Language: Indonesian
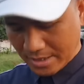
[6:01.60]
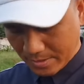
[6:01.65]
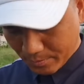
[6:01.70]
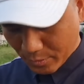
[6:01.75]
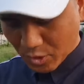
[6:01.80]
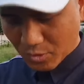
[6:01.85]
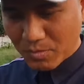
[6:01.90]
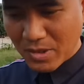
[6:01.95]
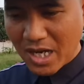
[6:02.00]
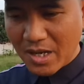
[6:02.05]

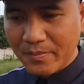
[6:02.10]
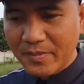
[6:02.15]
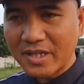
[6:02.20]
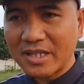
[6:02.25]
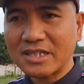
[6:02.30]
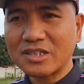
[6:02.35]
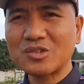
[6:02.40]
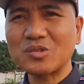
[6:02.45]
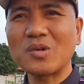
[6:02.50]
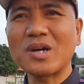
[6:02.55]
Mohon maaf
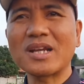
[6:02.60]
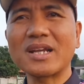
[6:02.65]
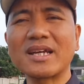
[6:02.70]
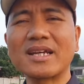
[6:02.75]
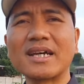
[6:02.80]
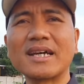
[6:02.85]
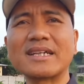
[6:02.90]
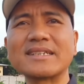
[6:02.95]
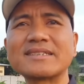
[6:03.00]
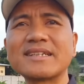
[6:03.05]
ini
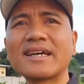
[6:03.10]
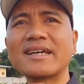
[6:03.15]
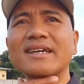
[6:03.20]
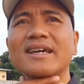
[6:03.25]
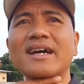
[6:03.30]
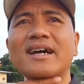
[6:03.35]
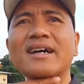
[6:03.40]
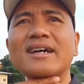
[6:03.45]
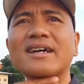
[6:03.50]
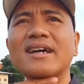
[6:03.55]
suara
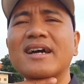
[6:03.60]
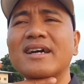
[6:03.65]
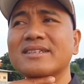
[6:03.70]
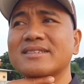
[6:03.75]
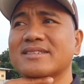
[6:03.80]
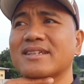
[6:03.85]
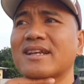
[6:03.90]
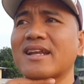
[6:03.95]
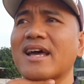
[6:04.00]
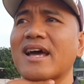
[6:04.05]
saya agak
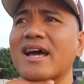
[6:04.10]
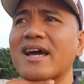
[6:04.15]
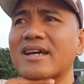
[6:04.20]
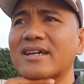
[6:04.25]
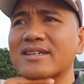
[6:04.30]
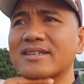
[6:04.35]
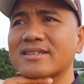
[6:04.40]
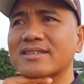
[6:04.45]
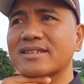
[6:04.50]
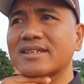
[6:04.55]
serak
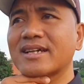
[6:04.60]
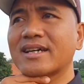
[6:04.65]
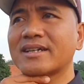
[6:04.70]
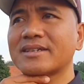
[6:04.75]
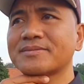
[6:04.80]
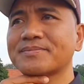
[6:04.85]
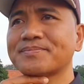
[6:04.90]
ya.